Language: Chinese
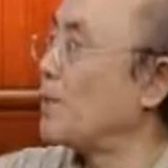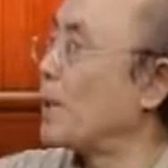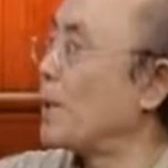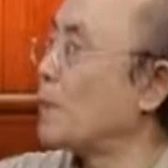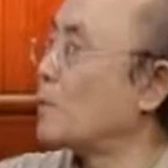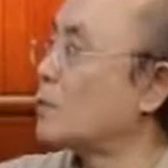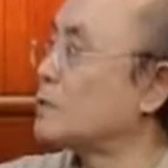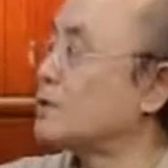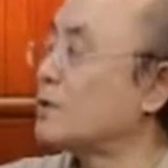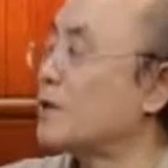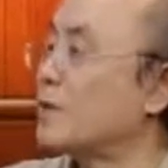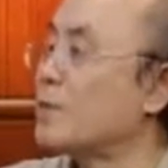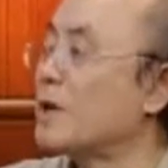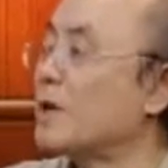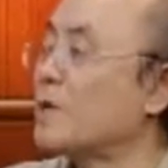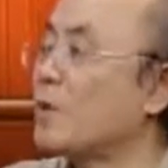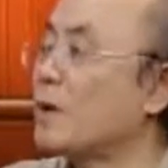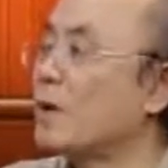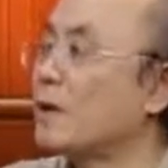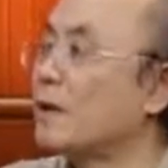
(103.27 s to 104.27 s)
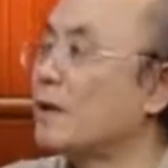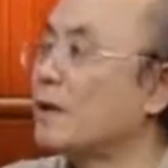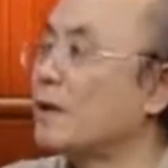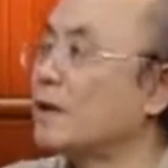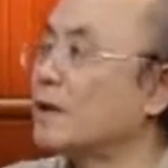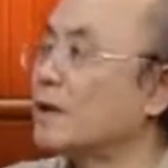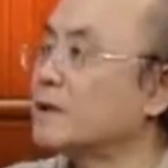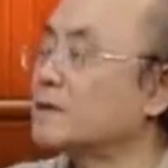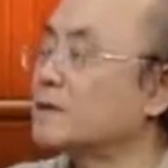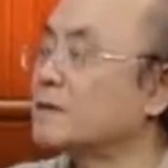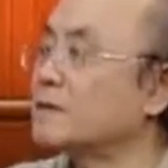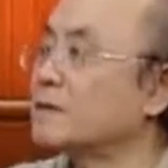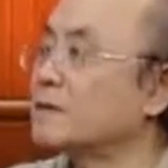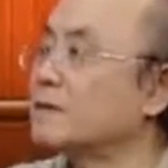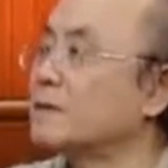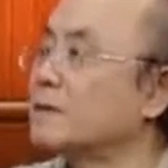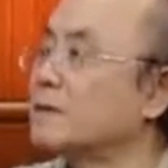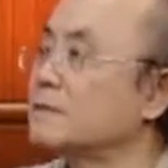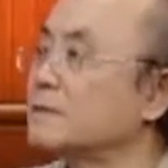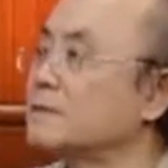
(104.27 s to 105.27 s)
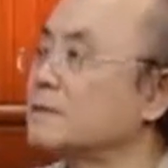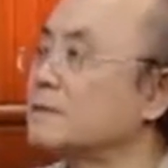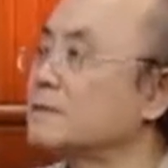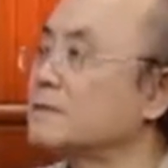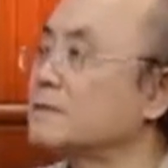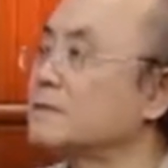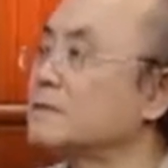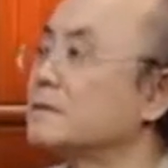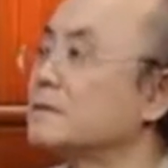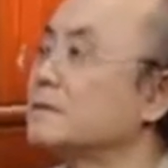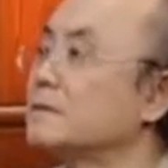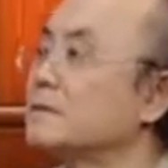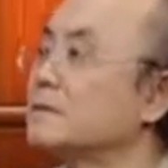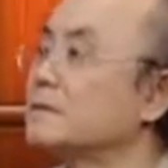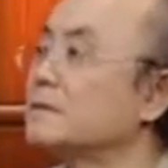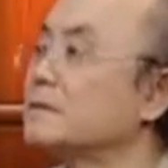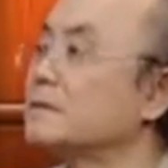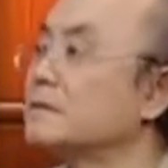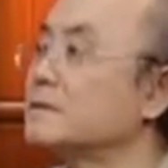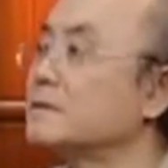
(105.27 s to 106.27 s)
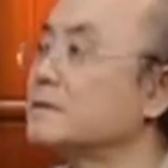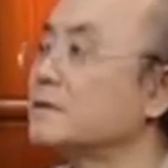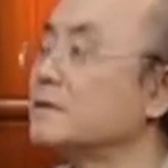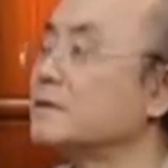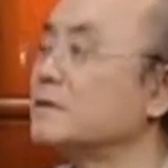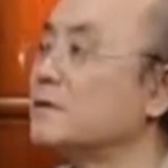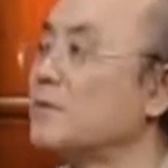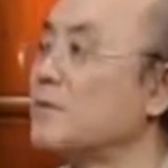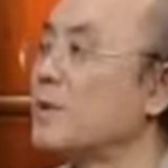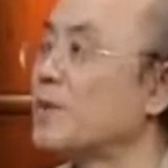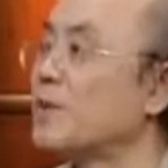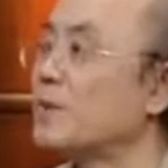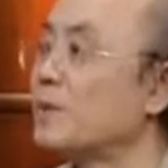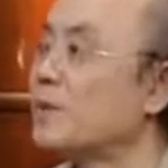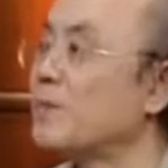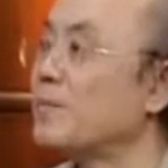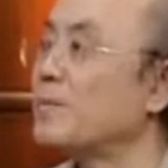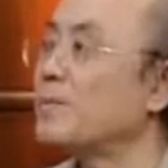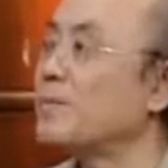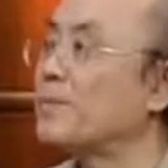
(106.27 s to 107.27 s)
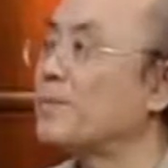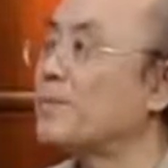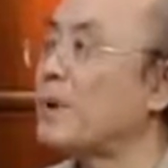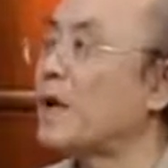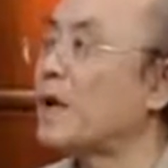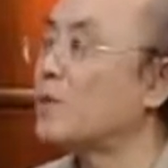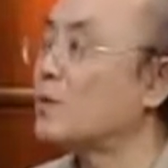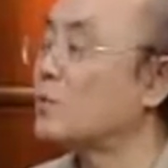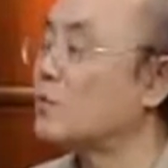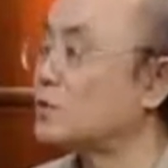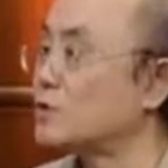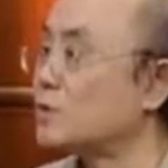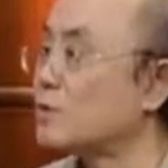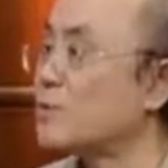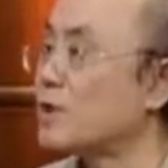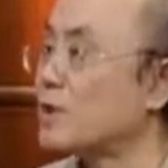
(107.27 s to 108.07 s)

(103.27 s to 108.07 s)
贝五就是命运，命运交响，是命运吗？是命运，贝五